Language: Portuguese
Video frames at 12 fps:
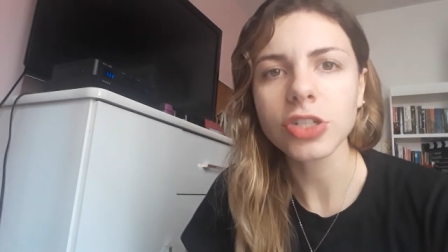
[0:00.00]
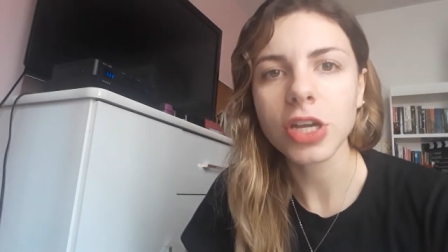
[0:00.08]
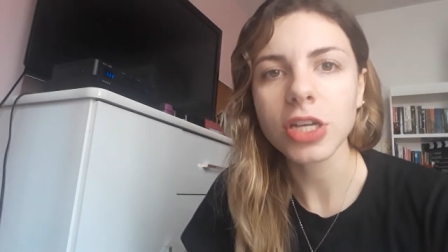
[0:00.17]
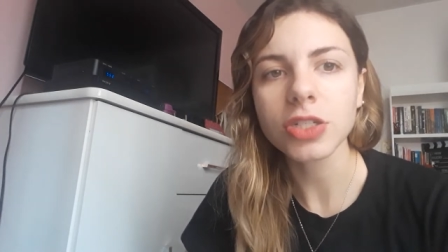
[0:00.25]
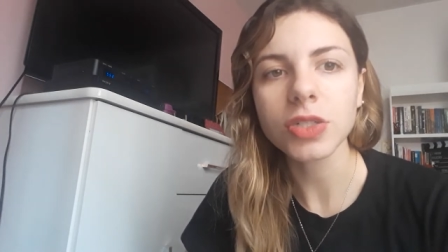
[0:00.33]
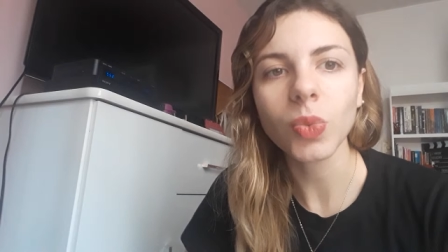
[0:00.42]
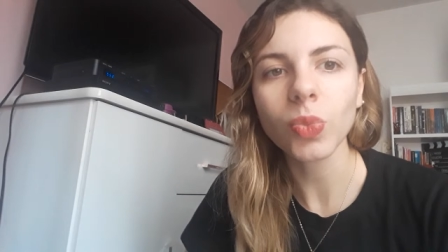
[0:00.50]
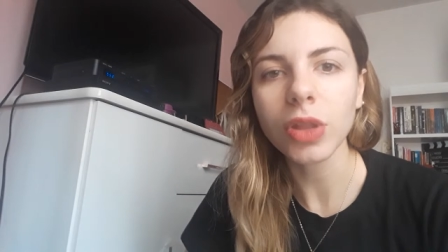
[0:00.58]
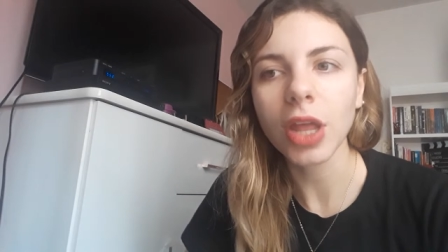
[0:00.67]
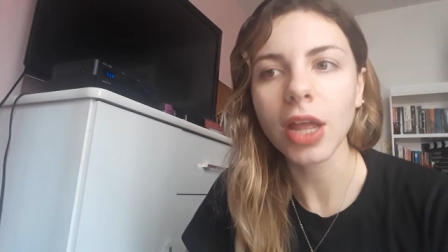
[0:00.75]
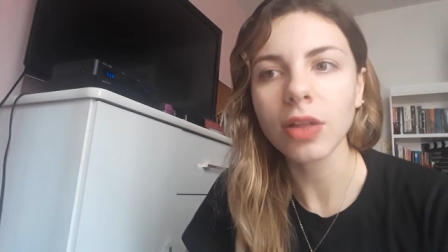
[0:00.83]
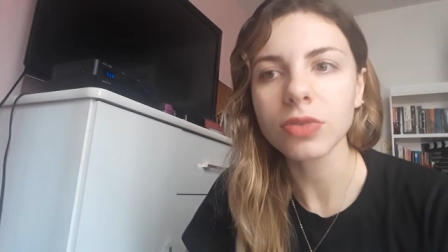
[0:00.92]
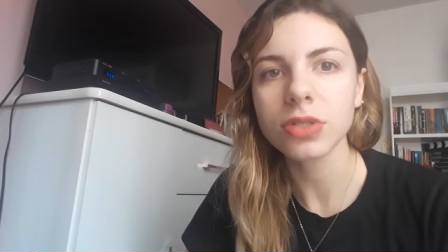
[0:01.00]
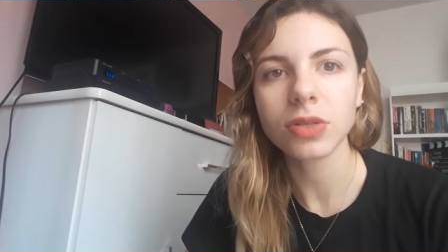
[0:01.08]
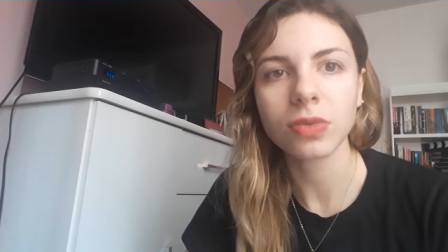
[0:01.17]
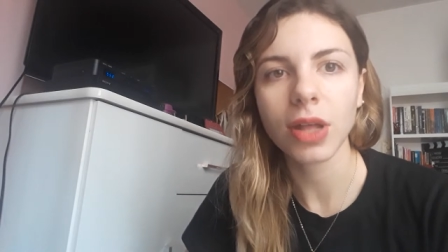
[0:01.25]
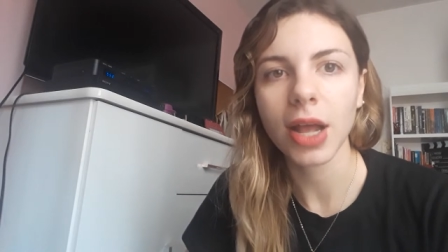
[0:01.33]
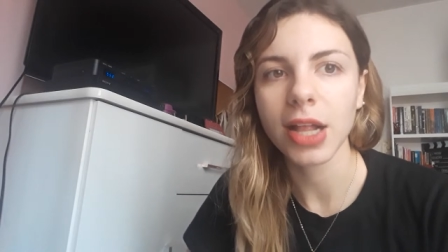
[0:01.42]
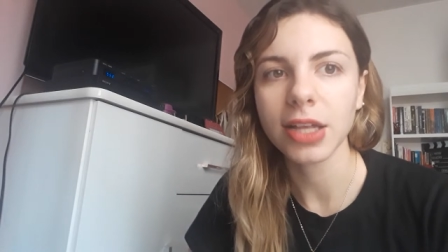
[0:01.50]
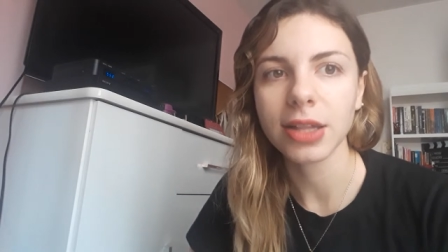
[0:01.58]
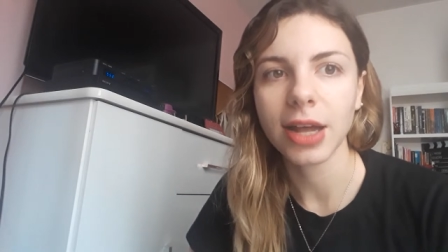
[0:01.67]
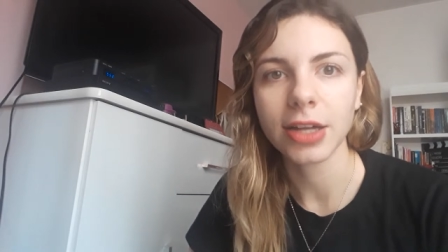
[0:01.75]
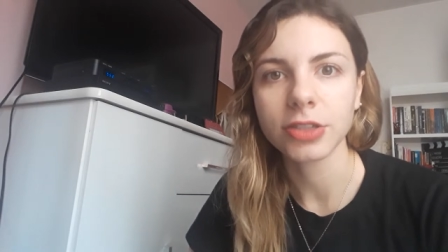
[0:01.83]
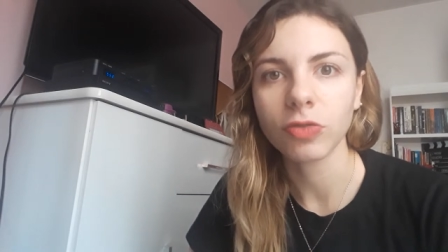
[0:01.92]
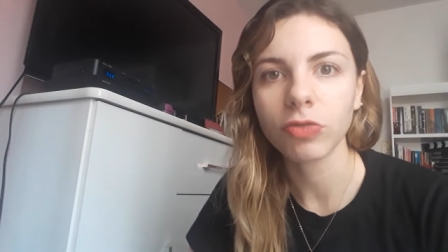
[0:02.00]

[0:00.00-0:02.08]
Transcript: gente não tem noção da realidade,